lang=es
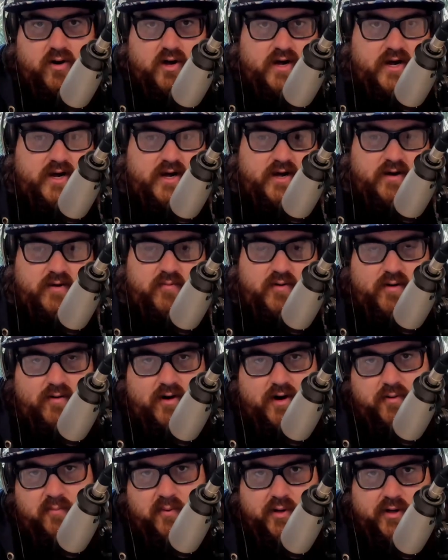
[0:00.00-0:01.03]
eh, voy a
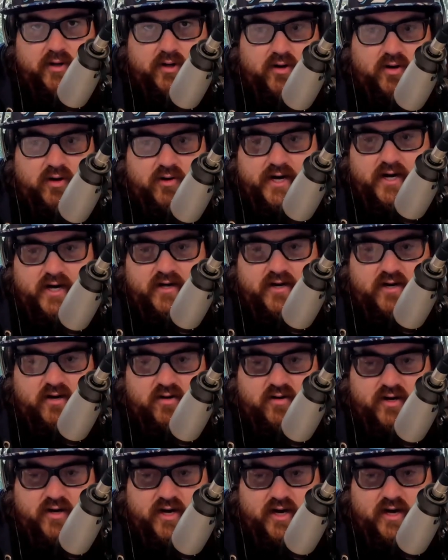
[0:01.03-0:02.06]
hablar un poquito ahora de
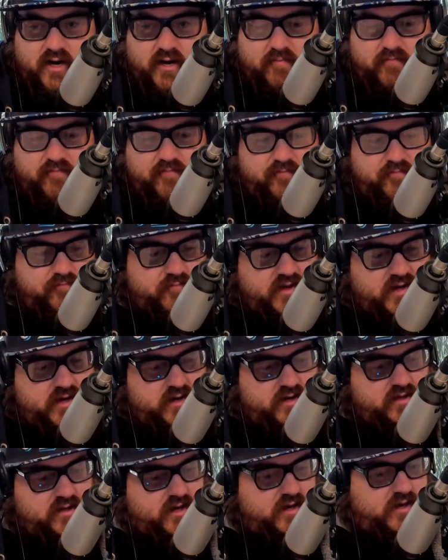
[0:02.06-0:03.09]
lo que mm,
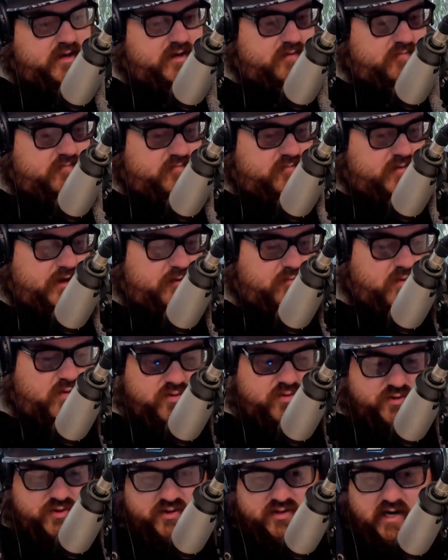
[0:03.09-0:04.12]
este,
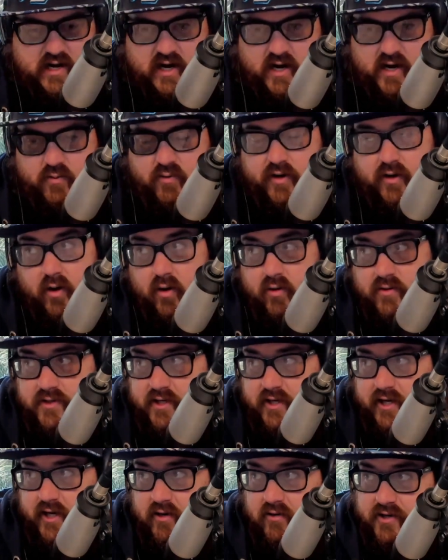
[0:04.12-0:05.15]
tenemos a Windows
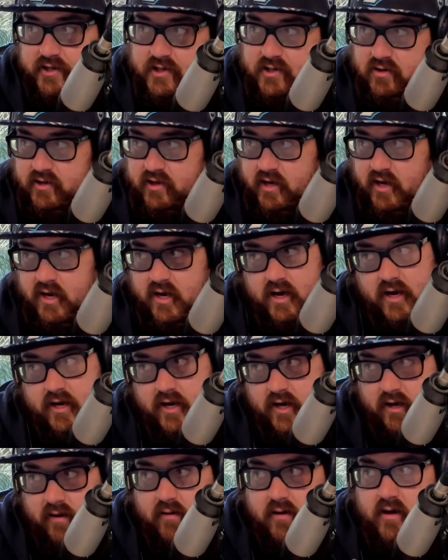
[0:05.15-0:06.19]
11 en el horizonte,
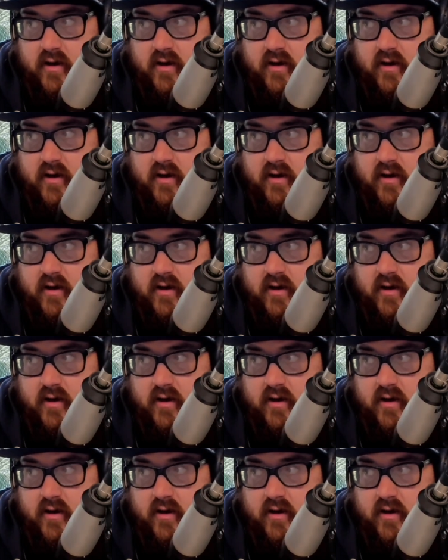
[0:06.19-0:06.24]
ahí.